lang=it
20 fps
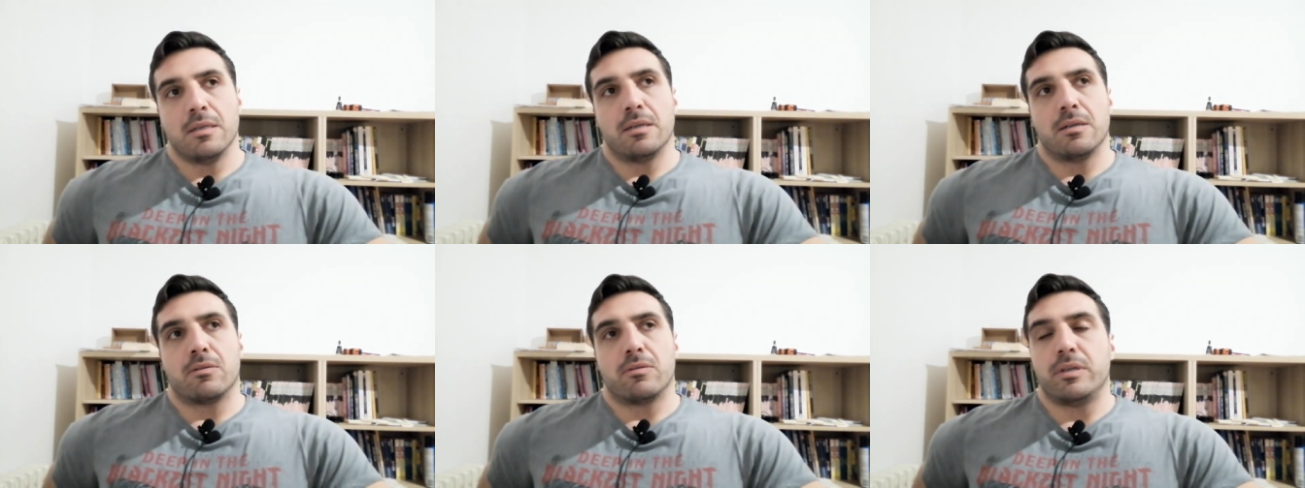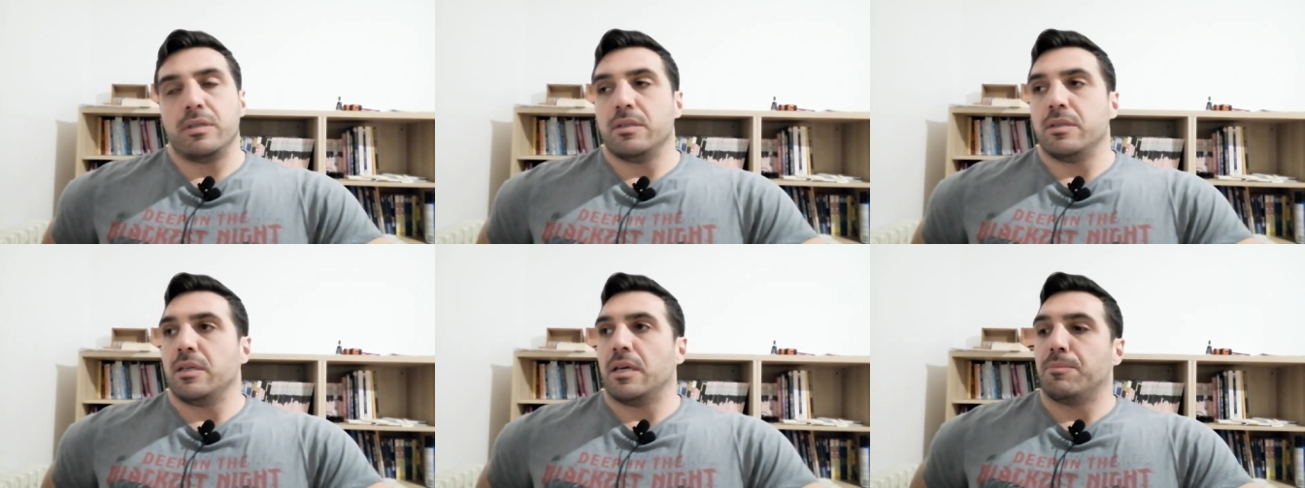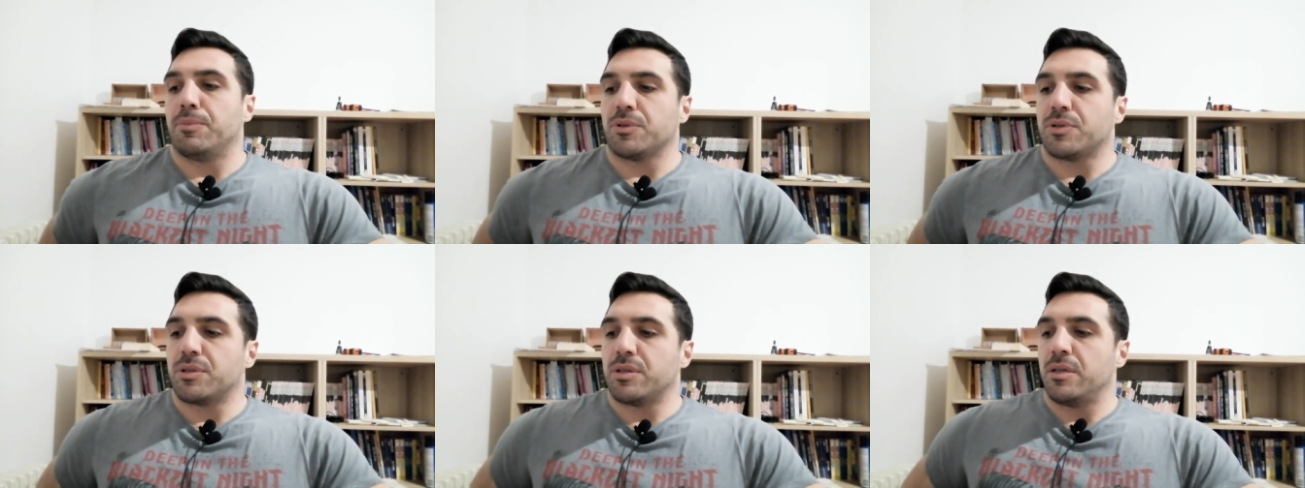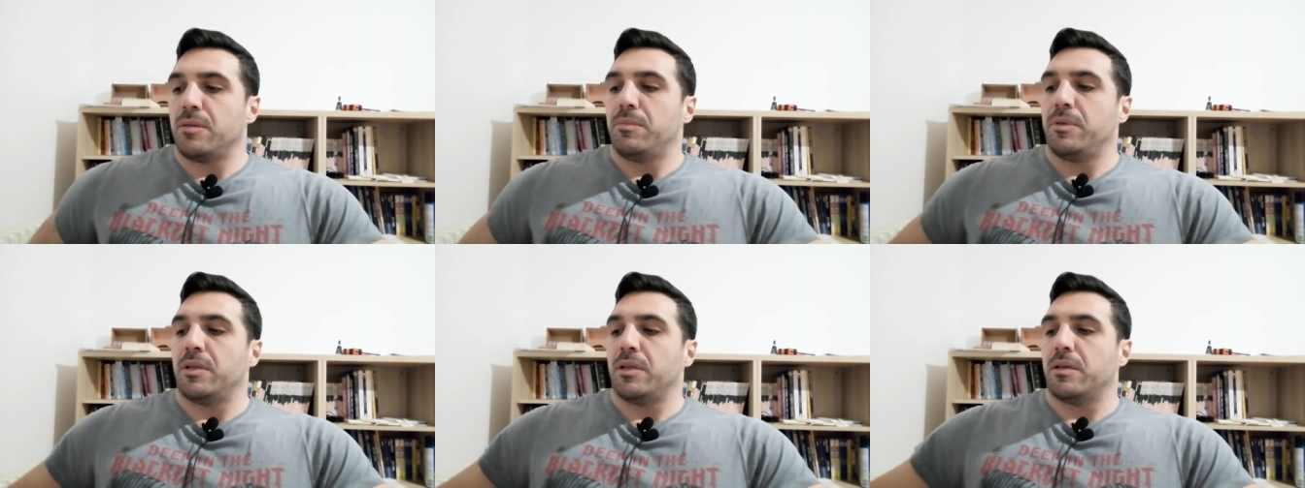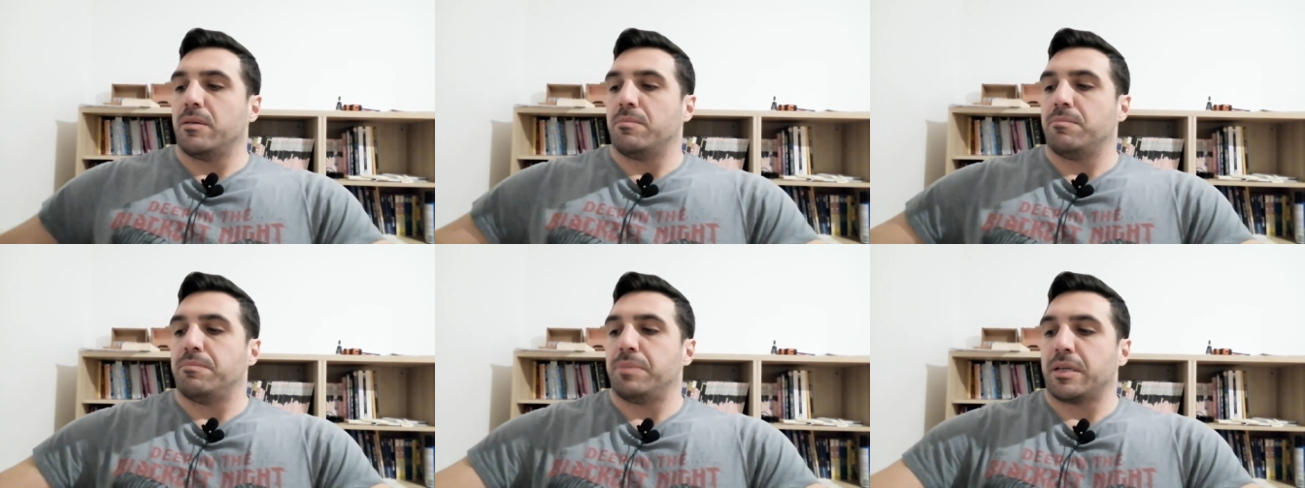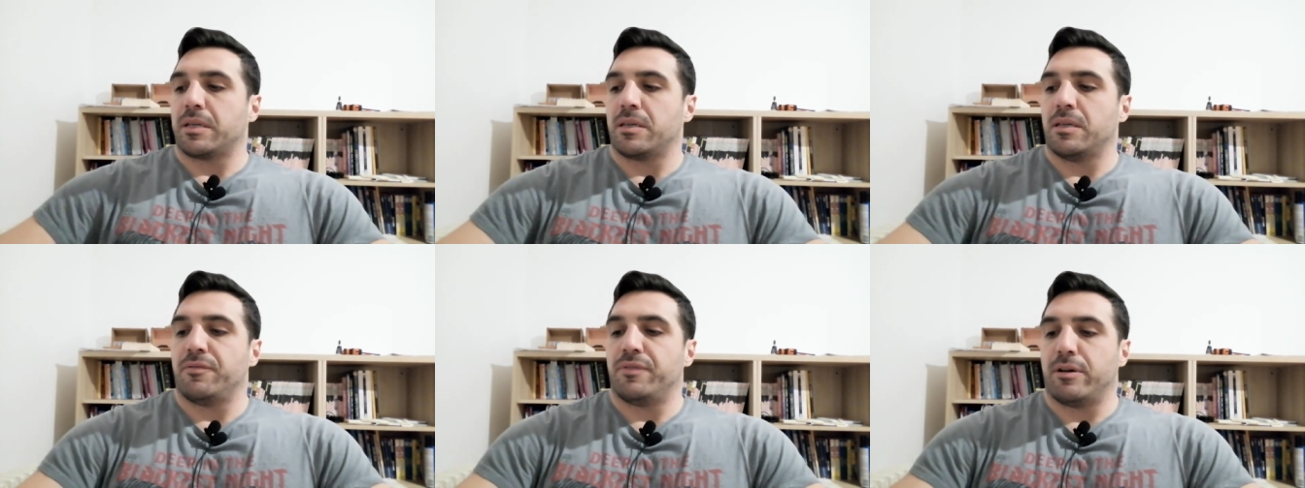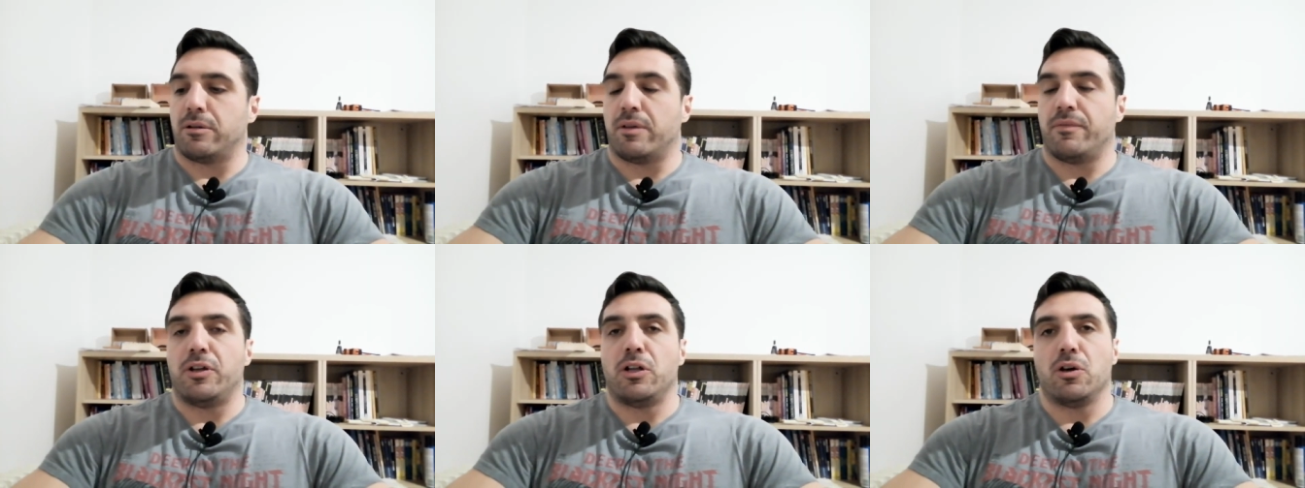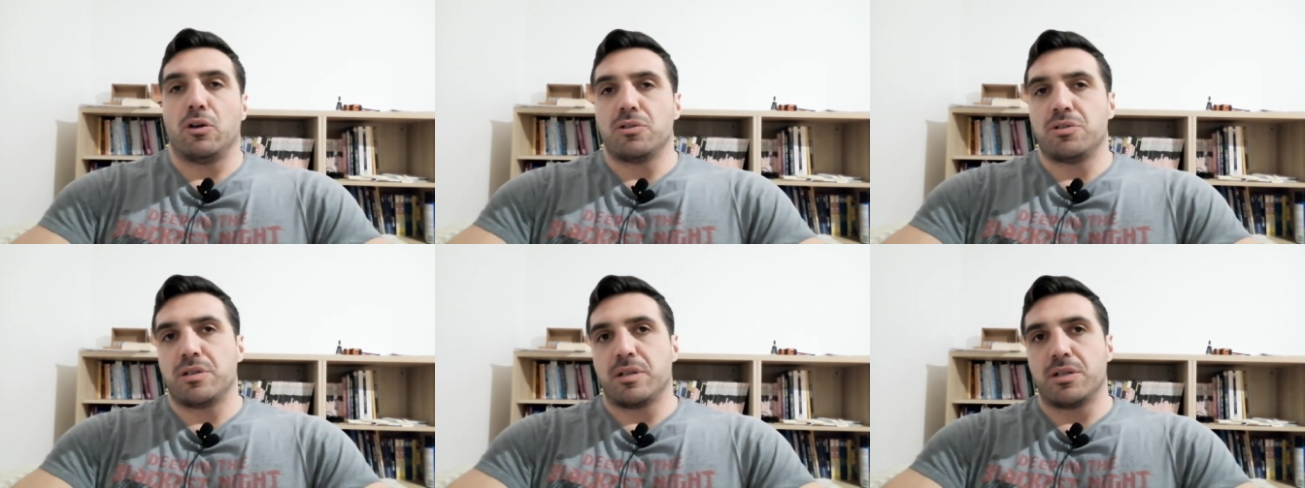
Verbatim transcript: Quindi è possibile per chi fa una veloce